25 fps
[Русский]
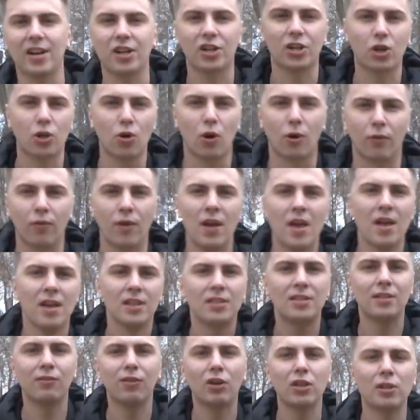Рожков.
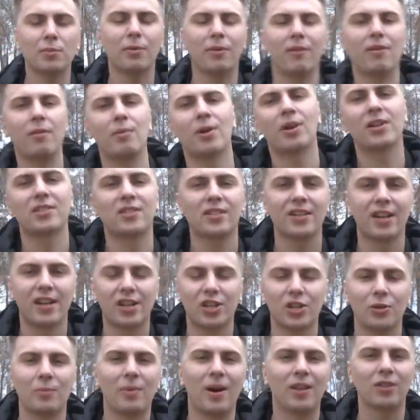Сегодня мы вам
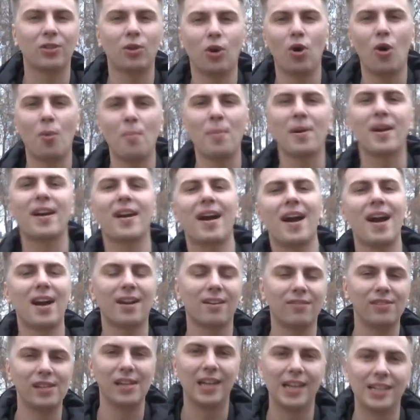расскажем о том,
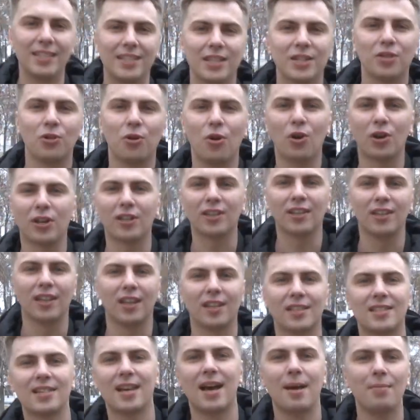как выглядит город
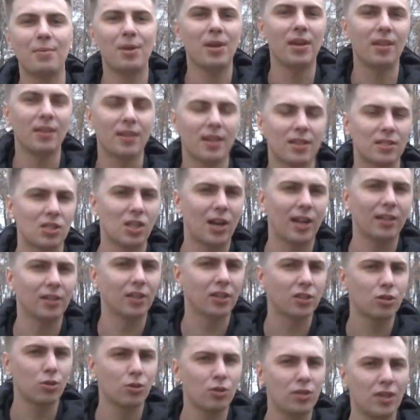глазами
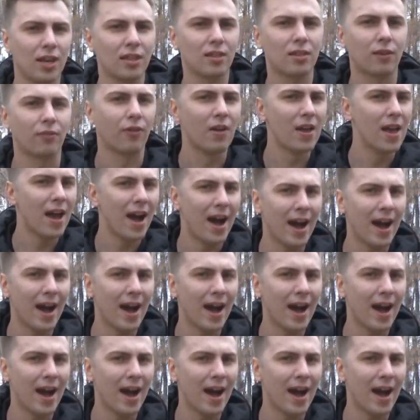иностранных студентов,